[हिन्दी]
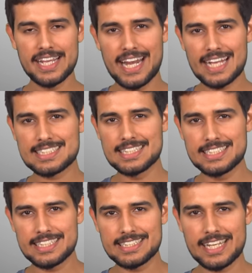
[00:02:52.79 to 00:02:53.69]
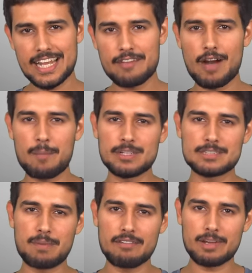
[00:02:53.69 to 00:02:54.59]
इलेक्शन जीतते रहे
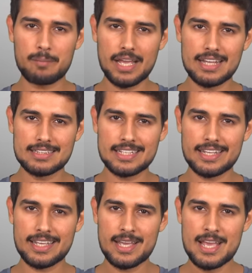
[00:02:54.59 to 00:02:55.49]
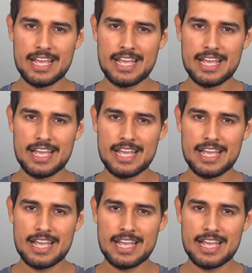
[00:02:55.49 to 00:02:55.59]
वापस पावर में आते रहे